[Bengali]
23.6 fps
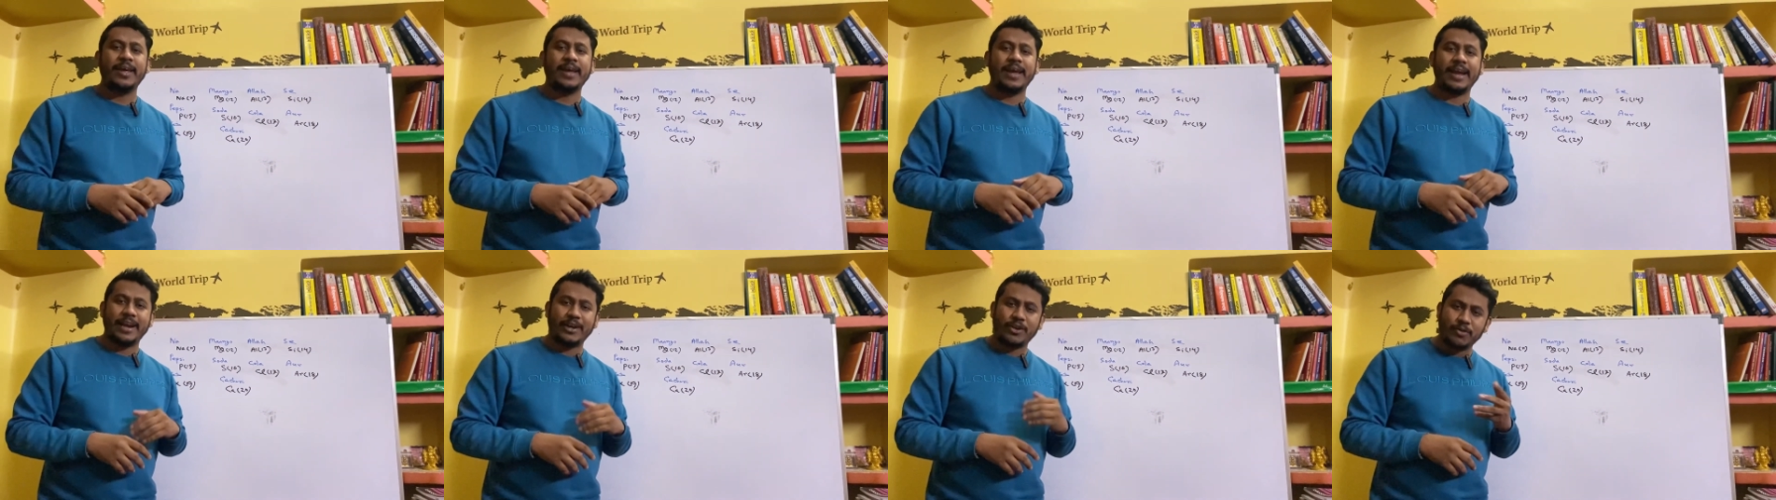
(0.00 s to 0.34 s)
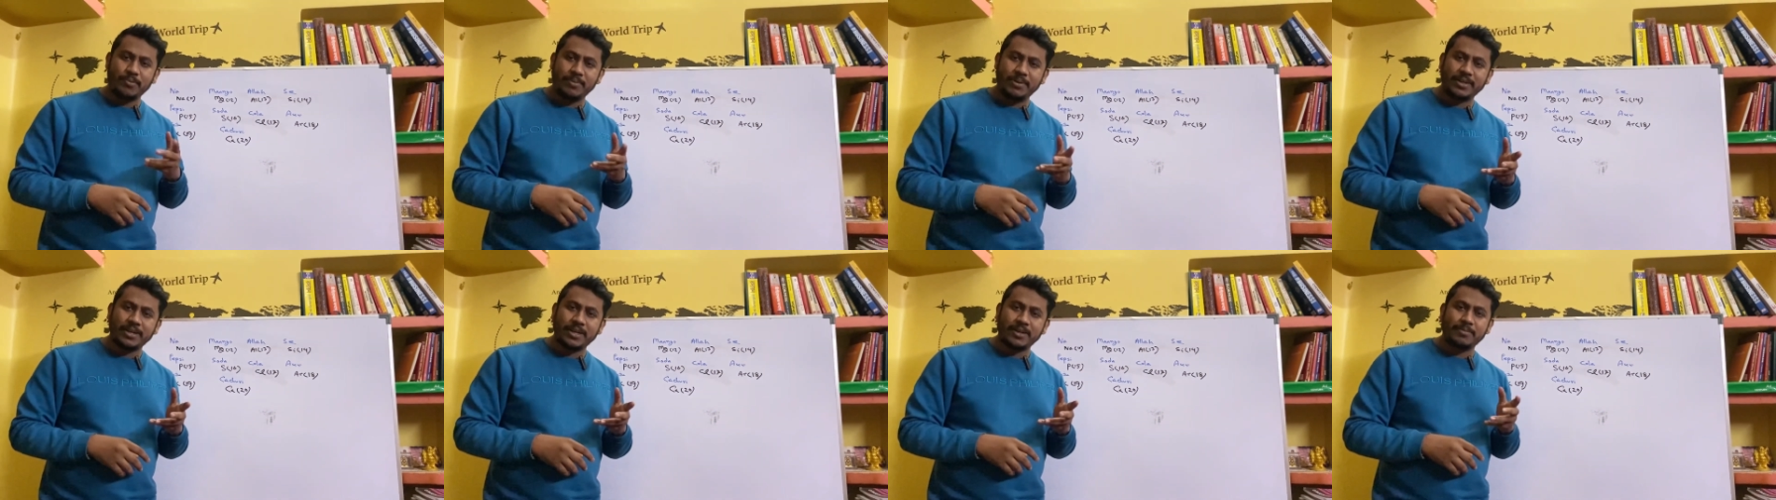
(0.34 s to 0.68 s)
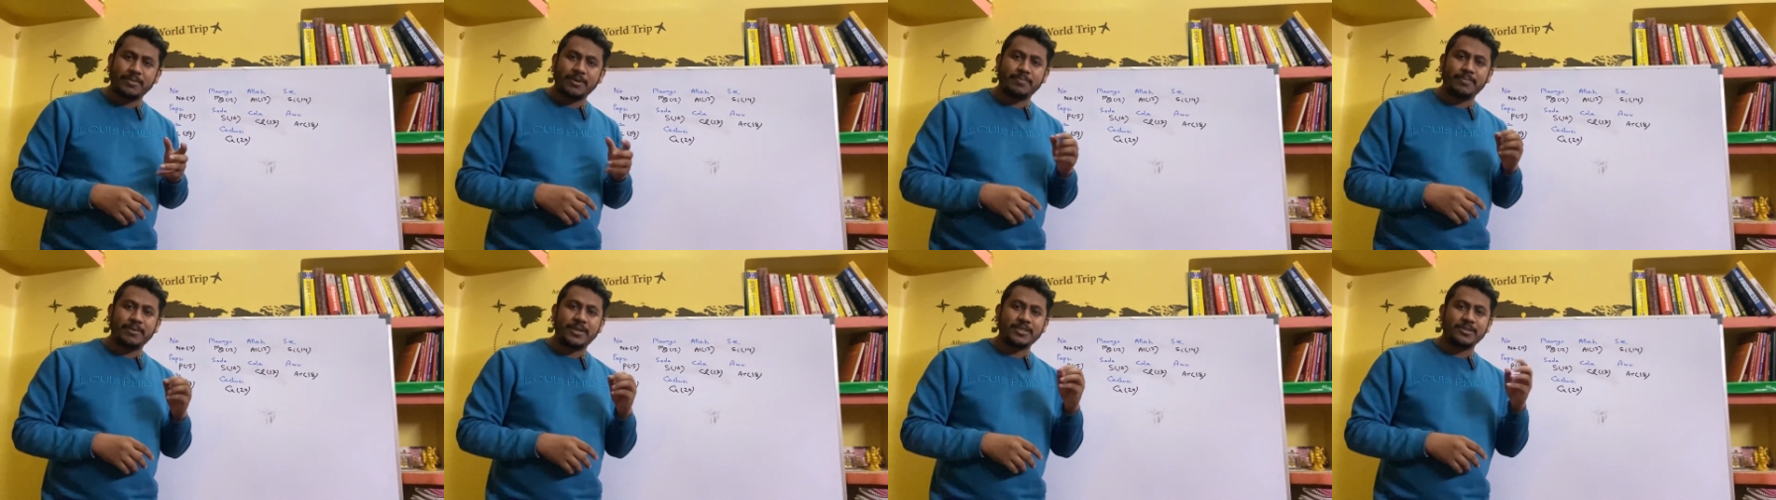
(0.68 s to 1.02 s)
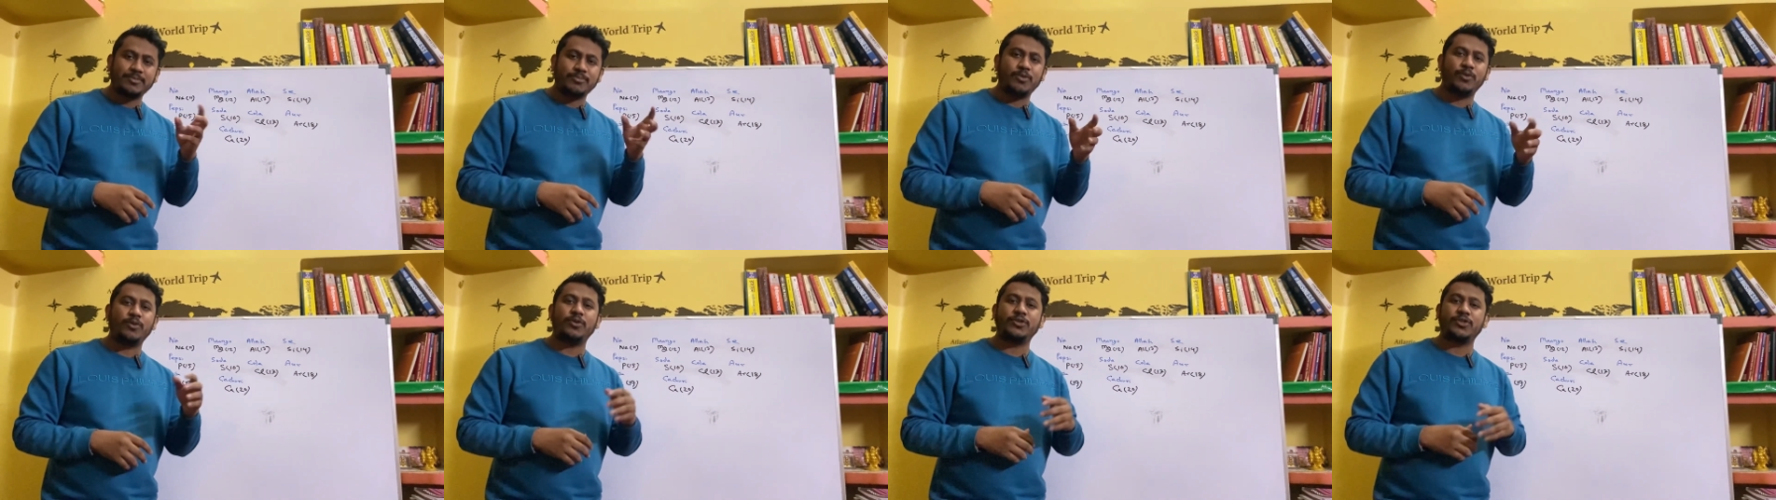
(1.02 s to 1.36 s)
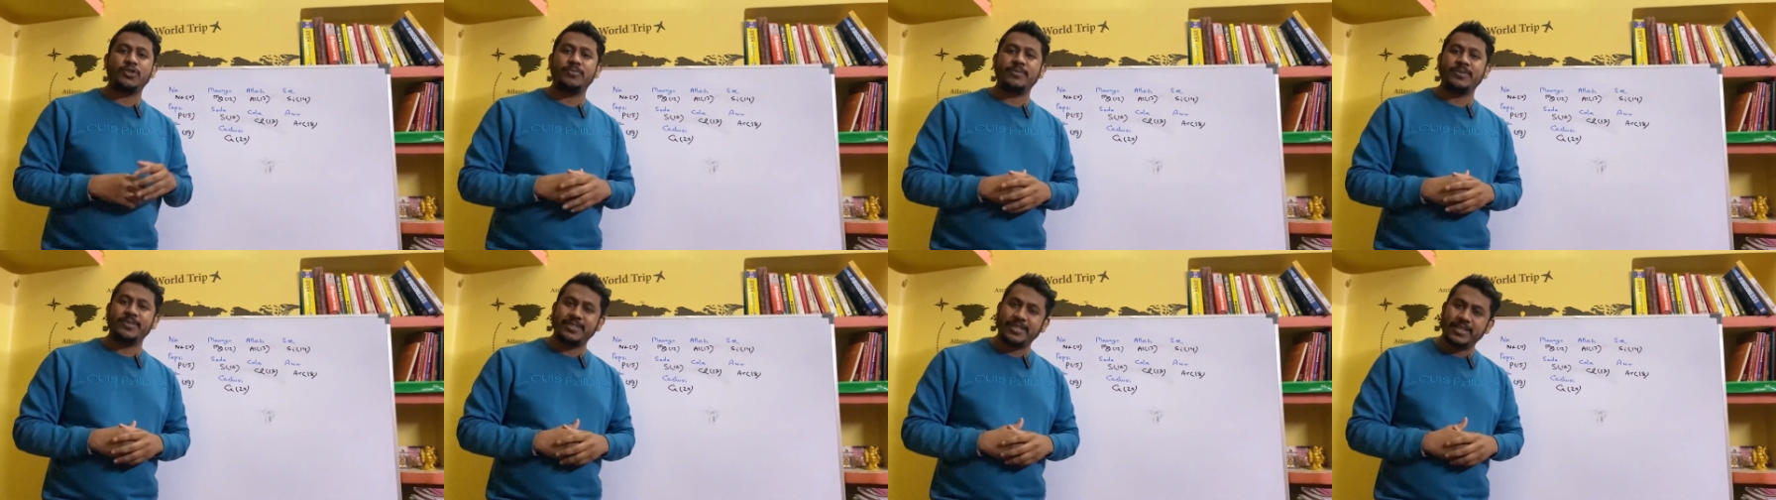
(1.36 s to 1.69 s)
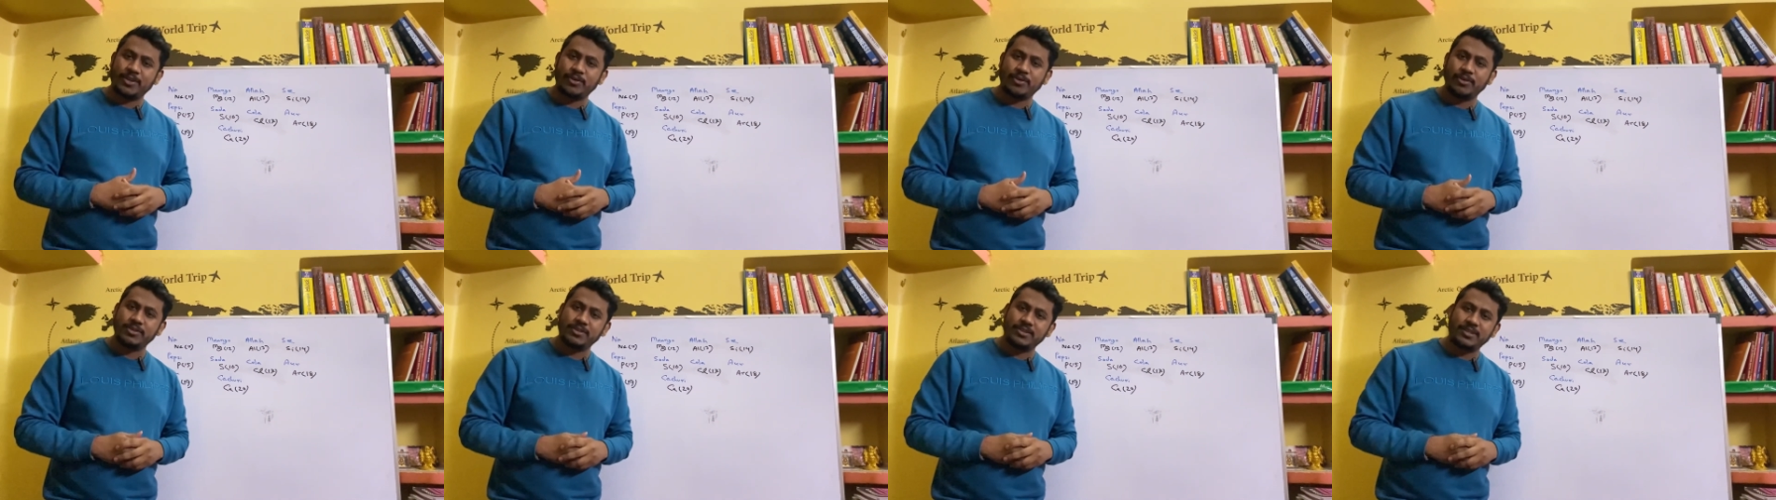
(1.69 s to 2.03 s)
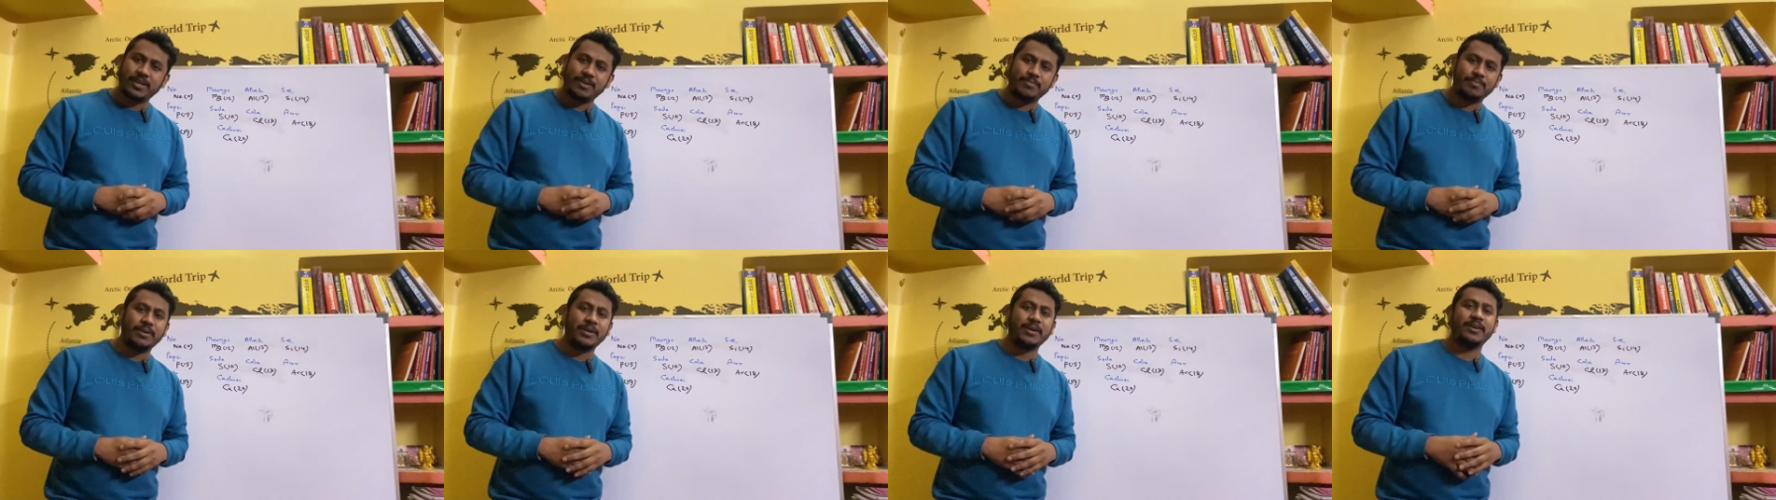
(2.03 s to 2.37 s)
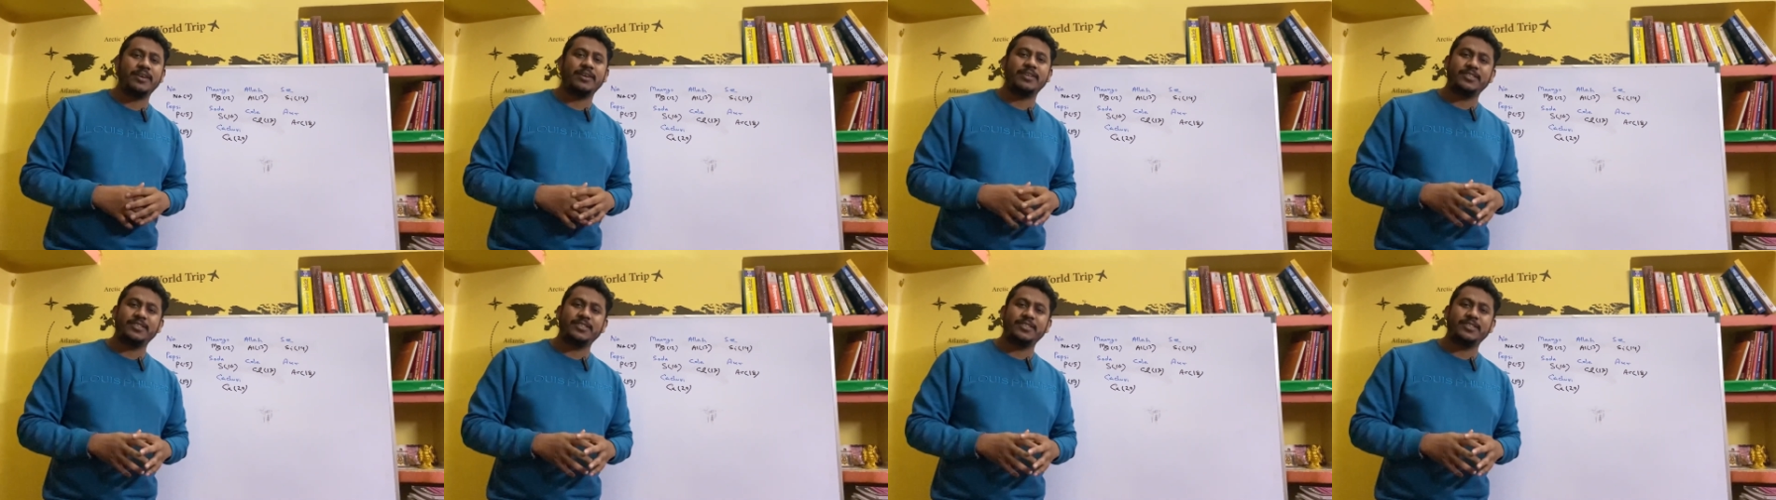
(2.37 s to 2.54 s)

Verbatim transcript: অ্যাটমিক নাম্বার প্লাস মৌলসমের সিকোয়েন্সটা আমরা